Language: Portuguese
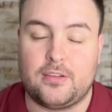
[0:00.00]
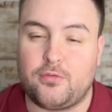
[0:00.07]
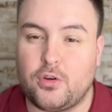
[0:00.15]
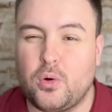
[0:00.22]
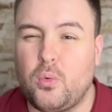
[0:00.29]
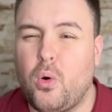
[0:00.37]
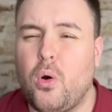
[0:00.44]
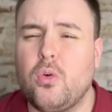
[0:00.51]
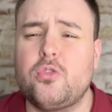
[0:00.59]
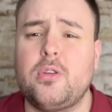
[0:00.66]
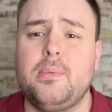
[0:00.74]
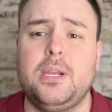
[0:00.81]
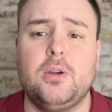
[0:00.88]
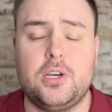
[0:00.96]
Foram
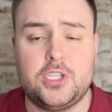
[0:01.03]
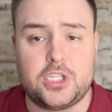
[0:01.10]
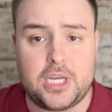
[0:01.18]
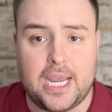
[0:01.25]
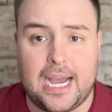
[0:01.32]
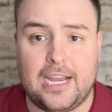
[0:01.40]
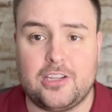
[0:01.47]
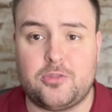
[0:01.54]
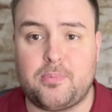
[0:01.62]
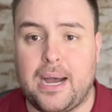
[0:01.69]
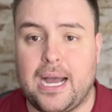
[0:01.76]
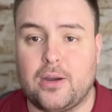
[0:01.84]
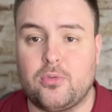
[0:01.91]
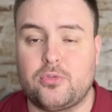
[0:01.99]
11 milhões de reais
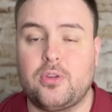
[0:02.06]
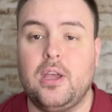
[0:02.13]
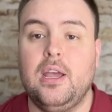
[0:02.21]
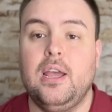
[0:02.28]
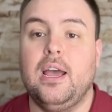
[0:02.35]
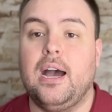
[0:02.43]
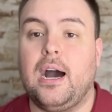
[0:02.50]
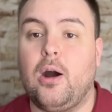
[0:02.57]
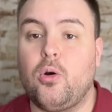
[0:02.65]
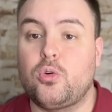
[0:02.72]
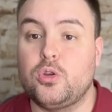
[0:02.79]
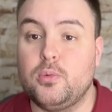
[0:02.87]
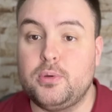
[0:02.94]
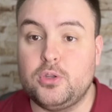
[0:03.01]
pagos ao
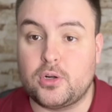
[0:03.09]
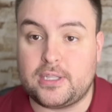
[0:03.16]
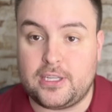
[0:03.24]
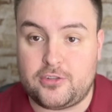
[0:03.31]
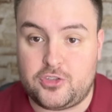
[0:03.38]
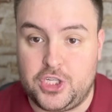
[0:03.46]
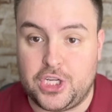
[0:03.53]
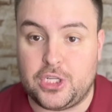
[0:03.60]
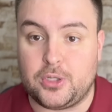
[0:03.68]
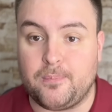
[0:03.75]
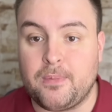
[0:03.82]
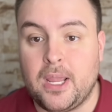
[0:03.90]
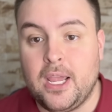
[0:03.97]
clube nordestino.